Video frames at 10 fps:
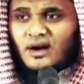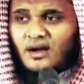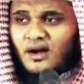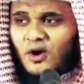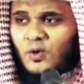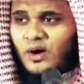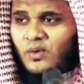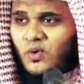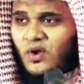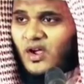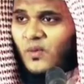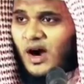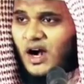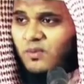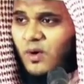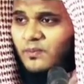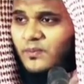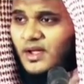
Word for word: நாட்களும் அவனுடைய வாழ்வும்